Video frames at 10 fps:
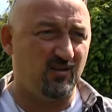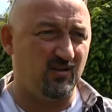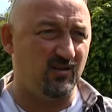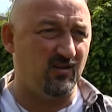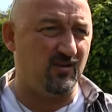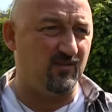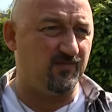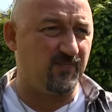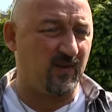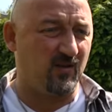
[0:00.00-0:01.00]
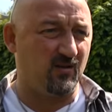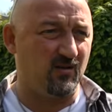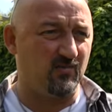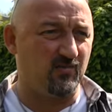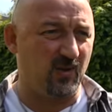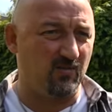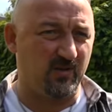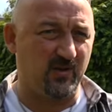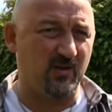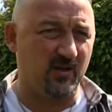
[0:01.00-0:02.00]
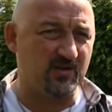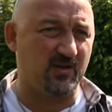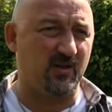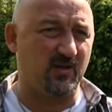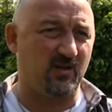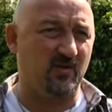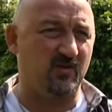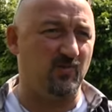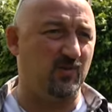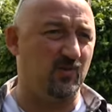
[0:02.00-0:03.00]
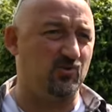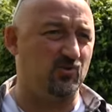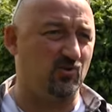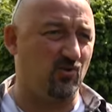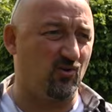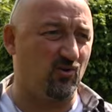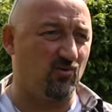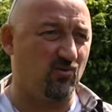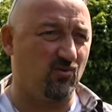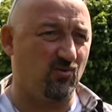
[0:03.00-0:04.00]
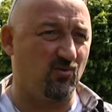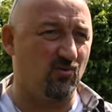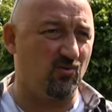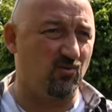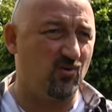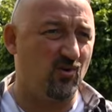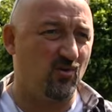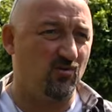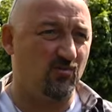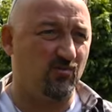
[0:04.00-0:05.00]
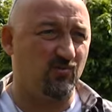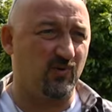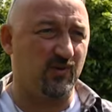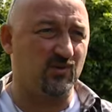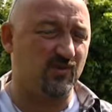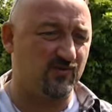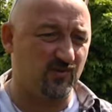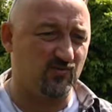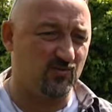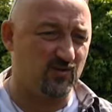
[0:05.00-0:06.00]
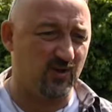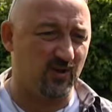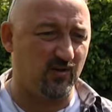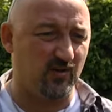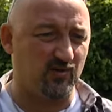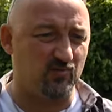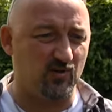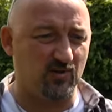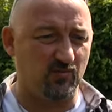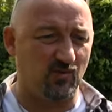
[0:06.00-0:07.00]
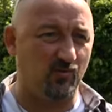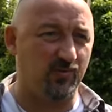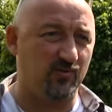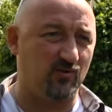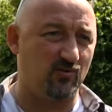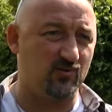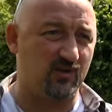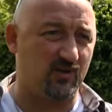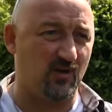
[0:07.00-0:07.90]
И э, я бы категорически хотел отметить, что практически все в соцсетях говорят о том, что это были опытные гонщики.